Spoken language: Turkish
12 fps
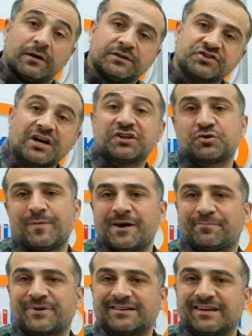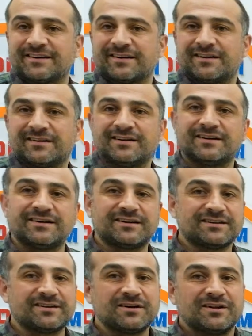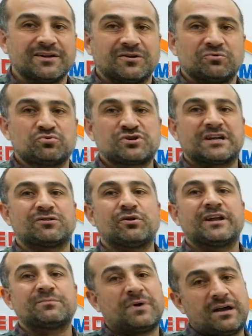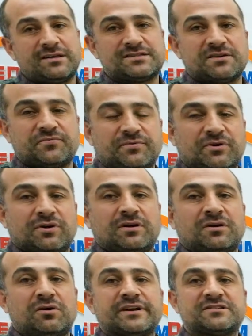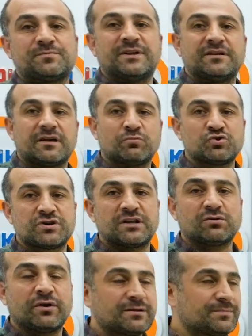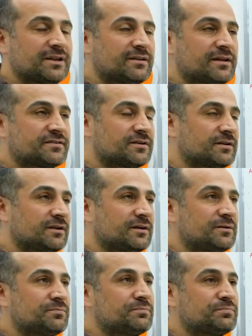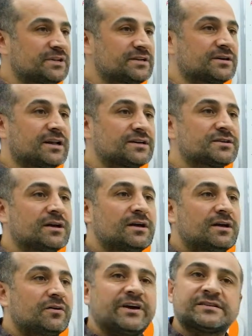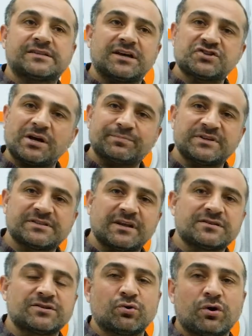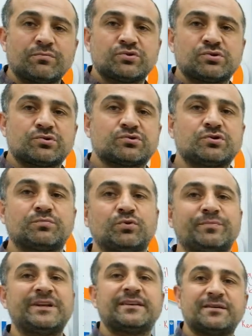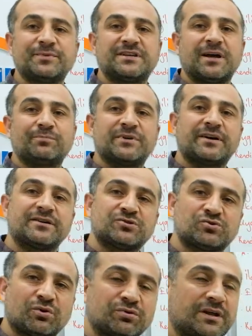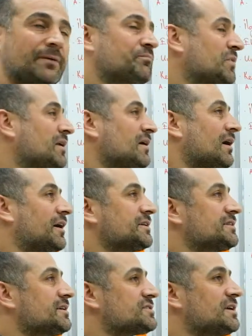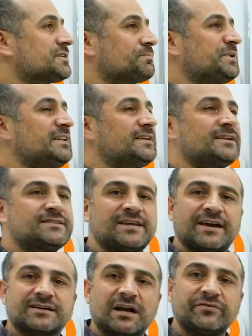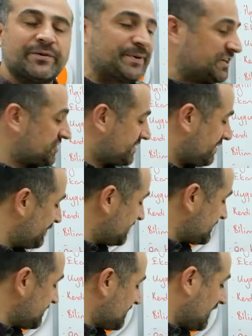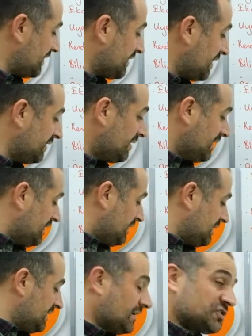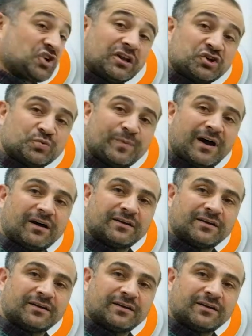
Çalışma yaprakları. Ee, ücretli öğretmen maalesef e, öğretmenlerim, ücretli öğretmenler e, bilirler. Veya staj yaptıysanız da görmüşsünüzdür bu milli eğitim kitaplarının sonunda arkadaşlar bilginin tekrarı ve pekiştirilmesini sağlayan e, çalışma